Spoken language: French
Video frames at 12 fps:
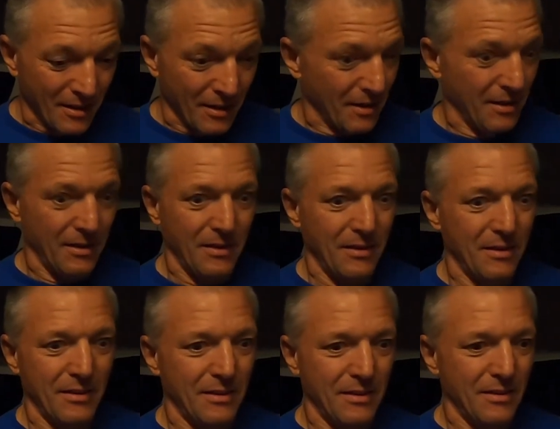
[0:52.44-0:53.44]

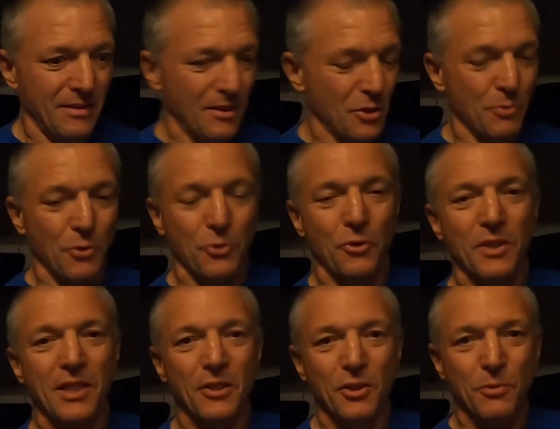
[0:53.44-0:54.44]
euh, alors je me
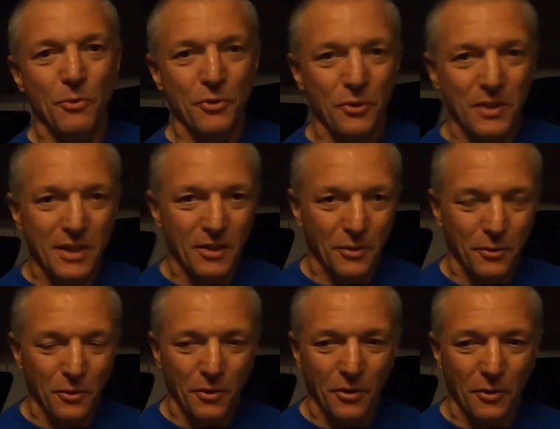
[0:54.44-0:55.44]
tenais, je me tenais
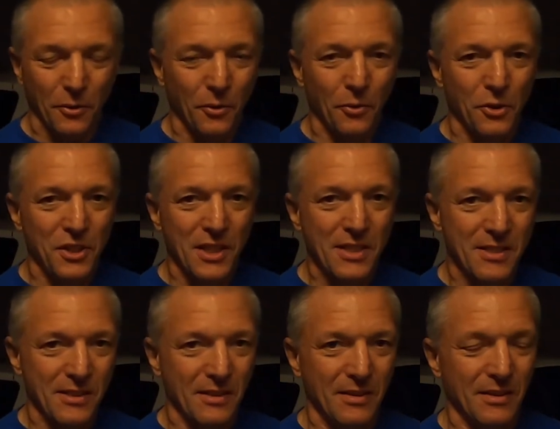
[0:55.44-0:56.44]
entre, entre deux chaises,
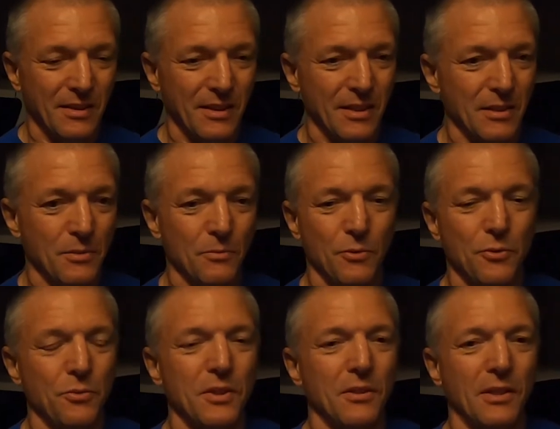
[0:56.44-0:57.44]
hein, et je me
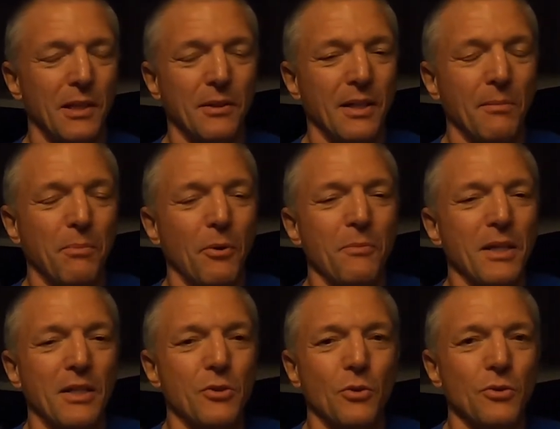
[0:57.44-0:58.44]
suis, la,
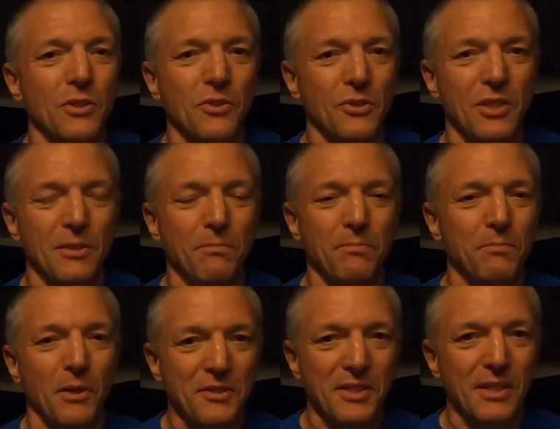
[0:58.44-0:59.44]
première chose que j'ai
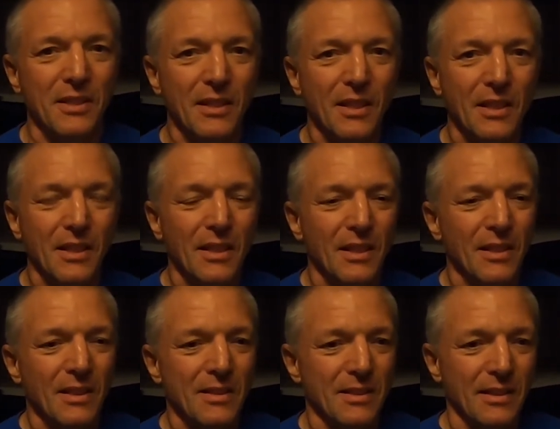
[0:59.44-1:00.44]
pensé
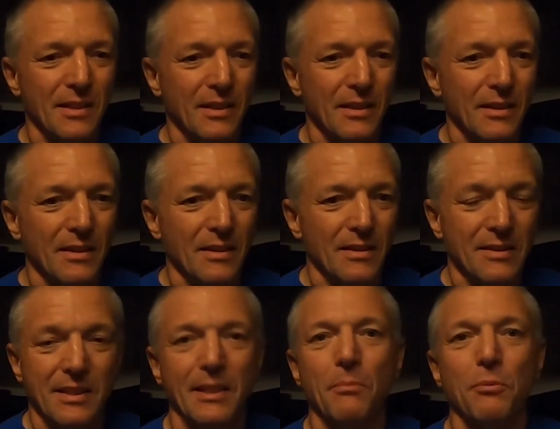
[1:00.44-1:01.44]
c'est c'est